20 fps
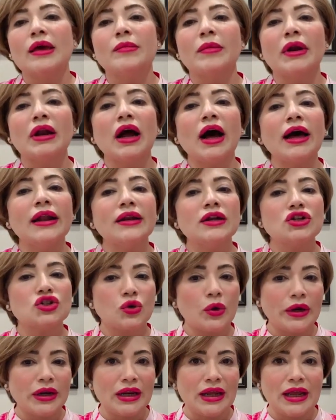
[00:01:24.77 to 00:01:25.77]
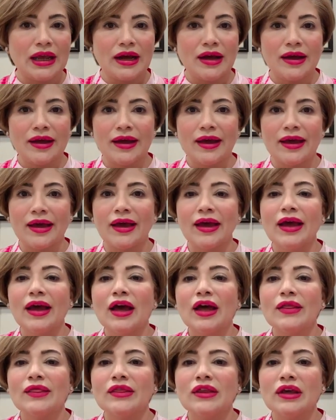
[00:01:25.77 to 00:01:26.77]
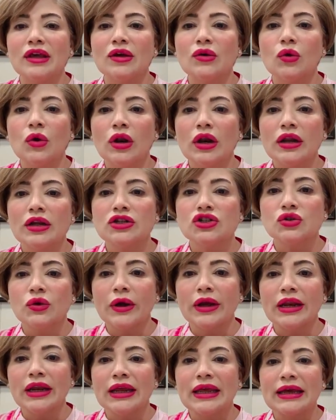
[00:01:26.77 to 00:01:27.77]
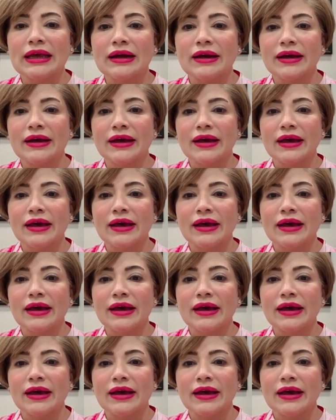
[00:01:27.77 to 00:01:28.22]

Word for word: एमन खान ने ज्वाइन किया है दी गुल ने ज्वाइन किया